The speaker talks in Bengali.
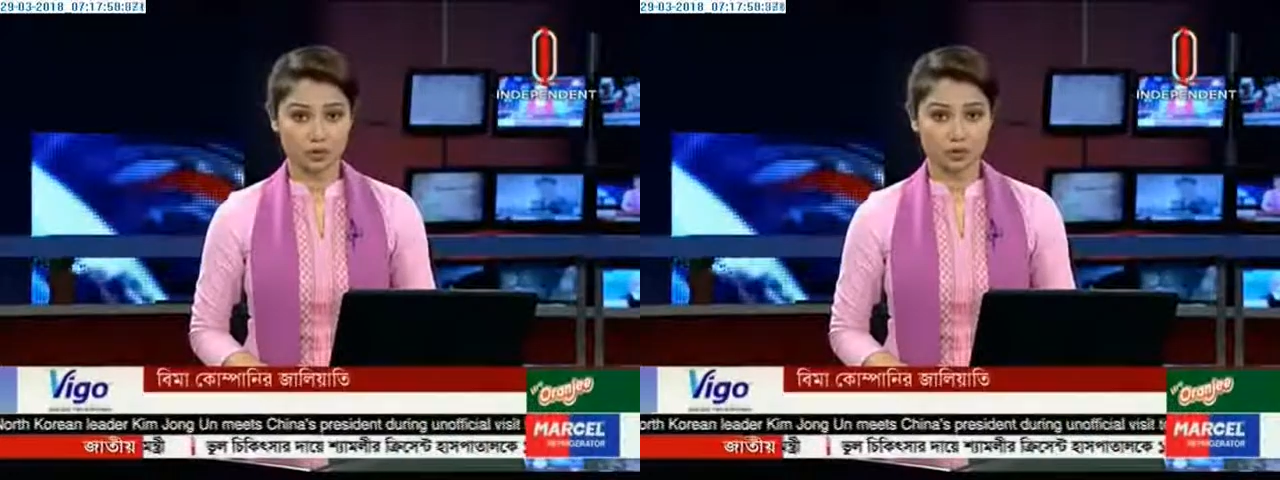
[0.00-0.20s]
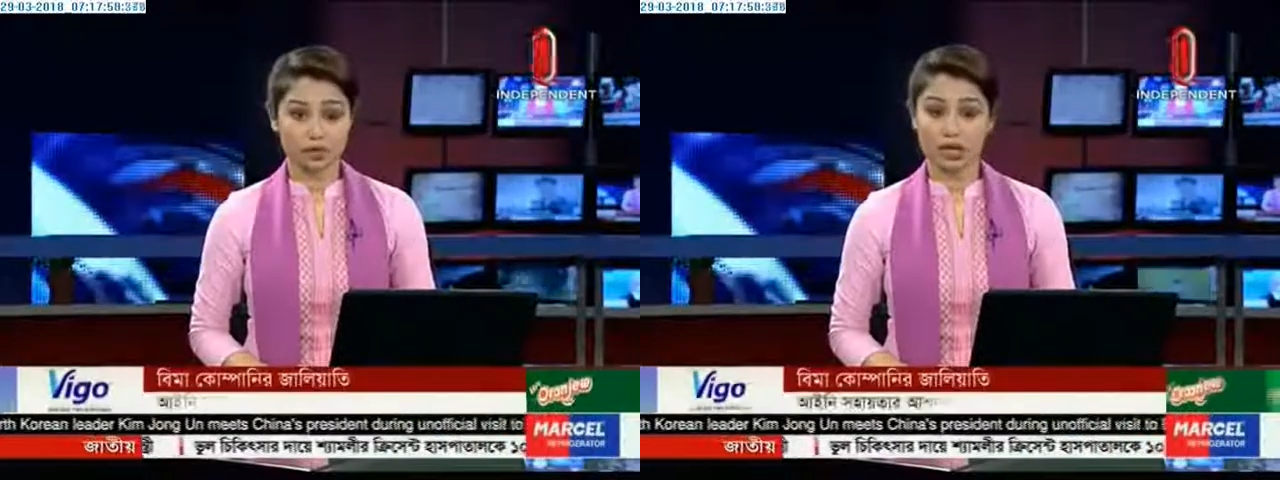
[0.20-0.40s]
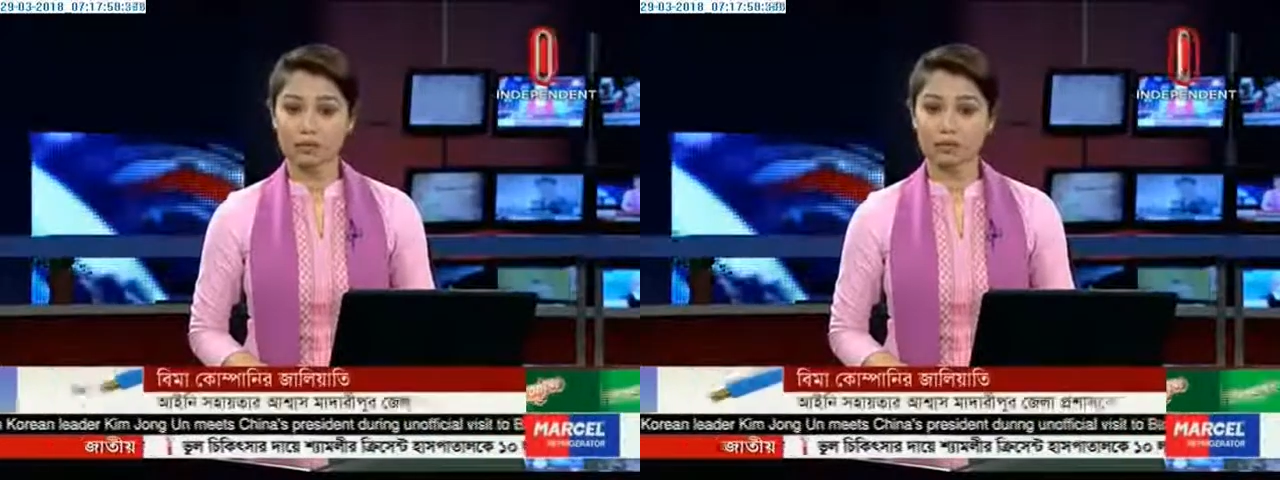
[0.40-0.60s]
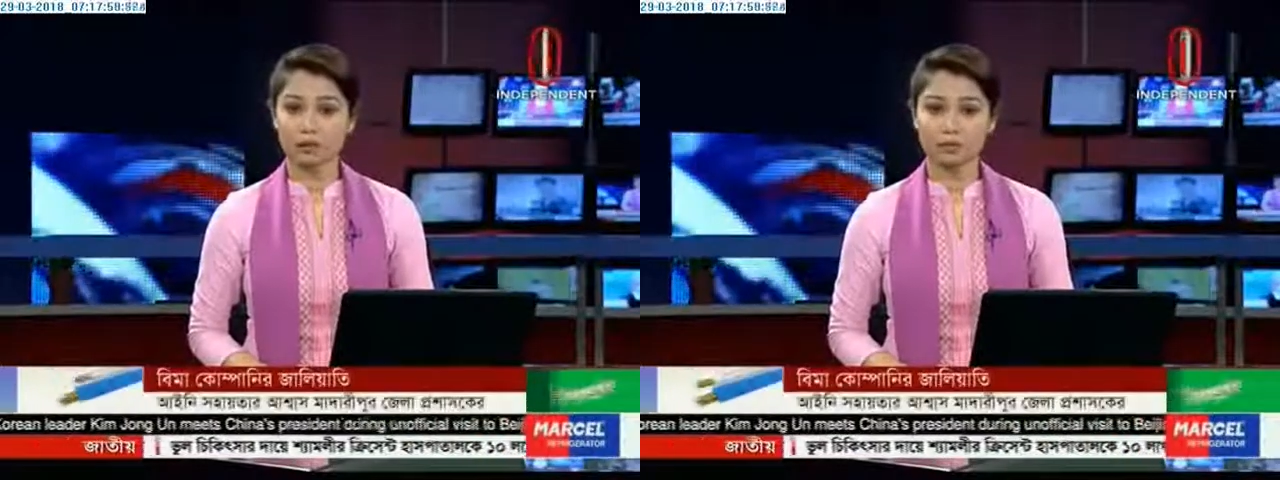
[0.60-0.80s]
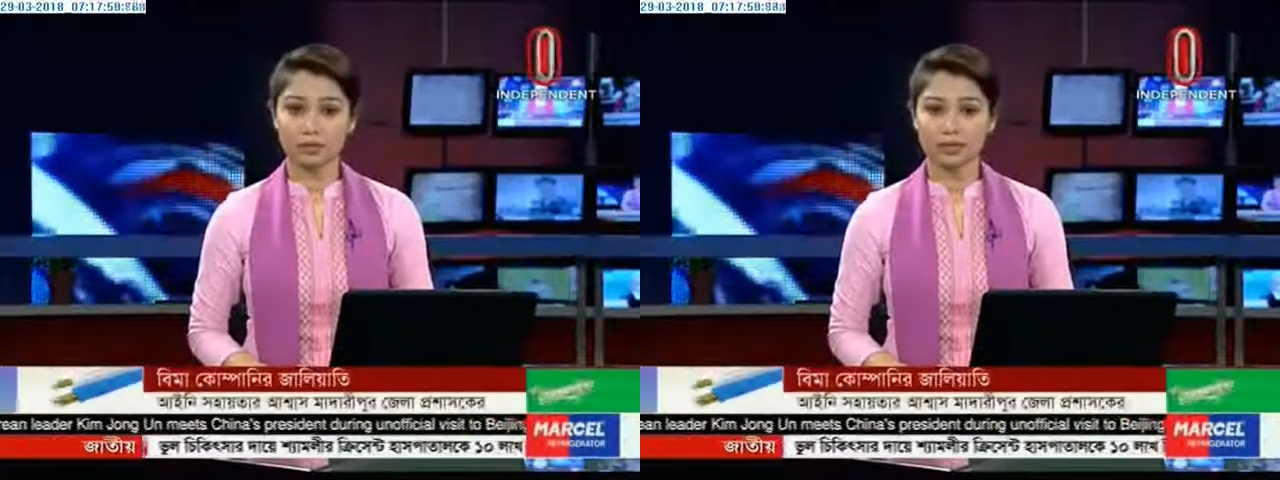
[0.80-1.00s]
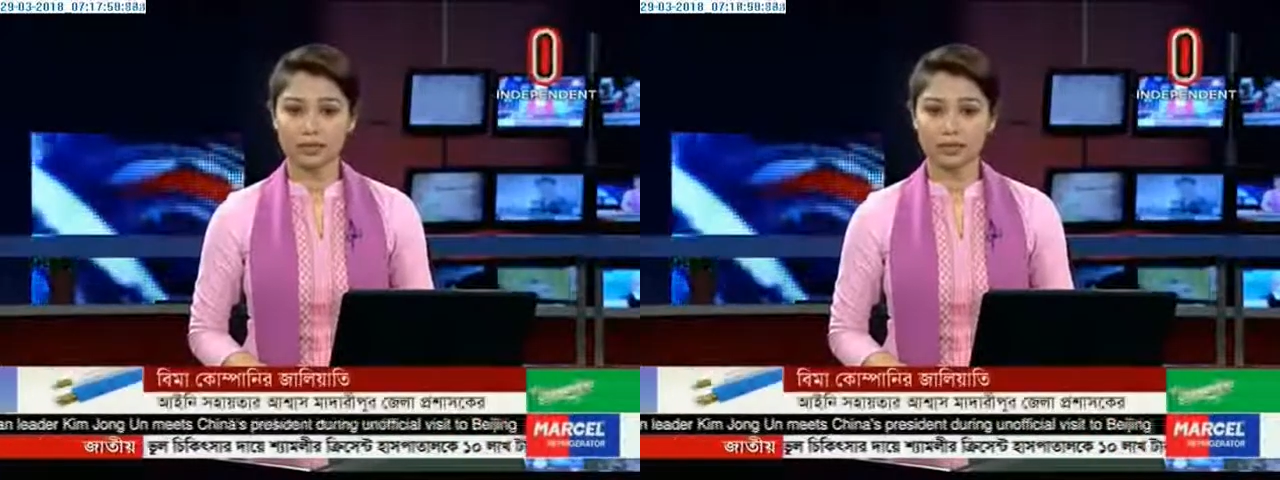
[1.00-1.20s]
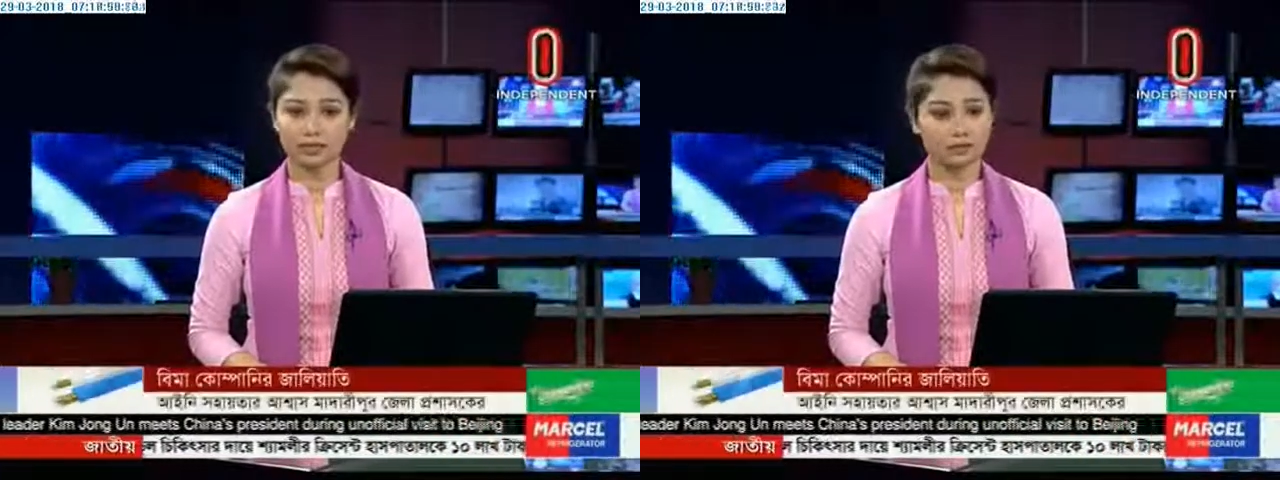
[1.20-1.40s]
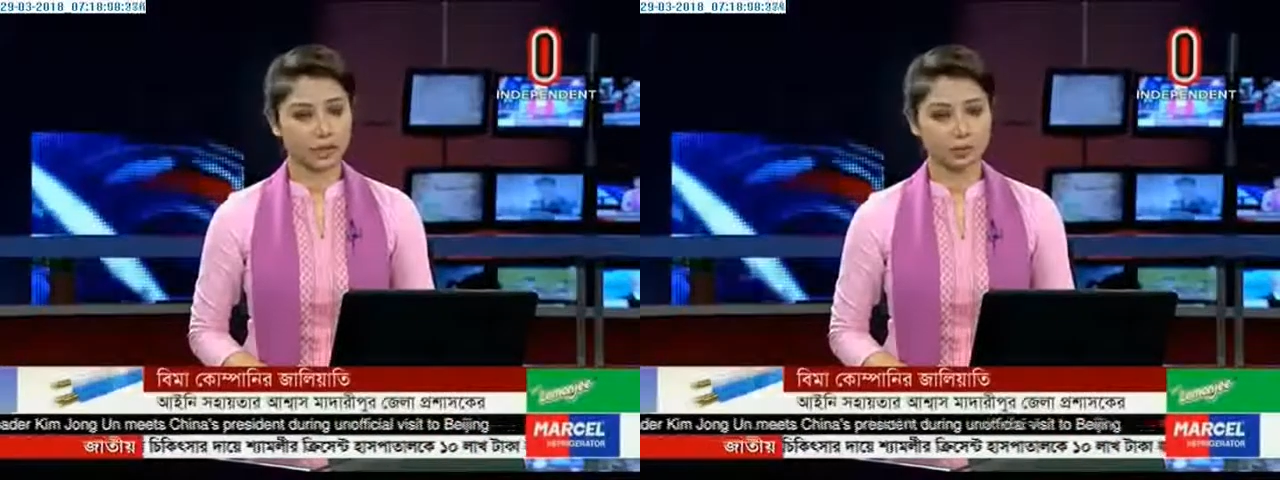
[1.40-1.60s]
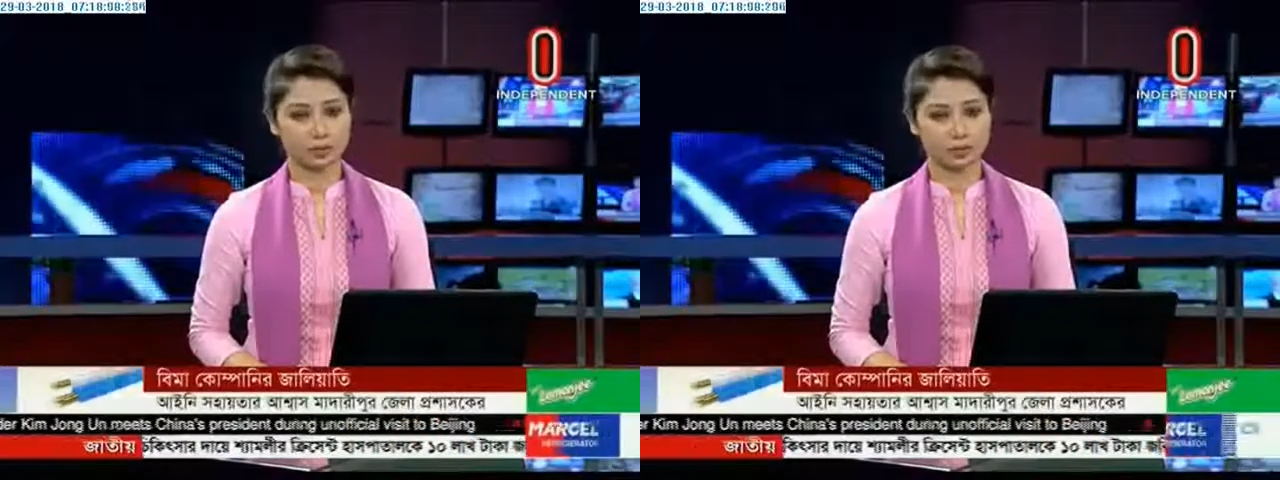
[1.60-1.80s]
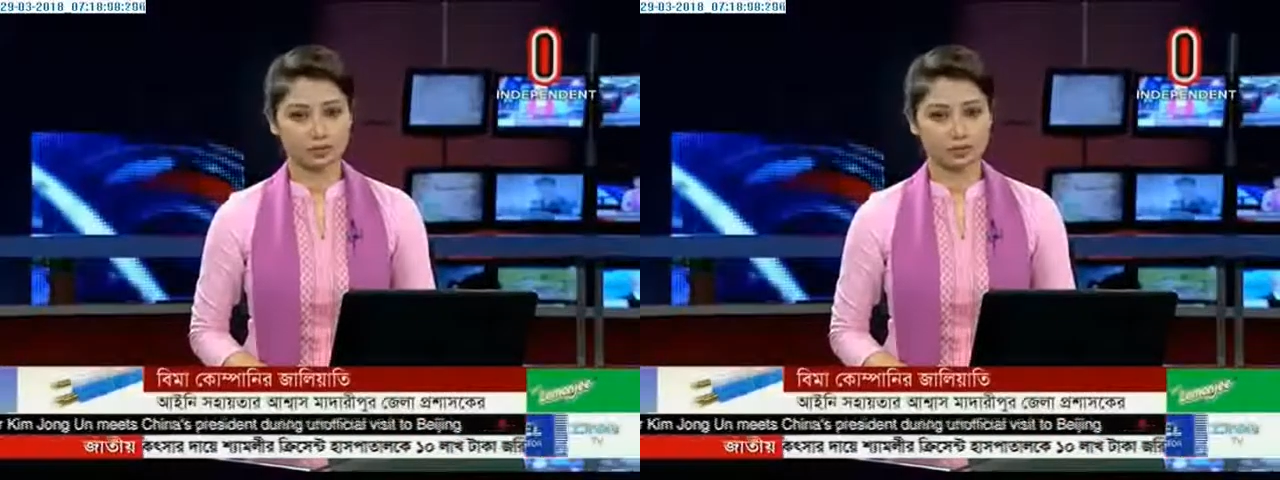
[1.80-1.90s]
টাকা ফেরত পাচ্ছেন না গ্রাহকরা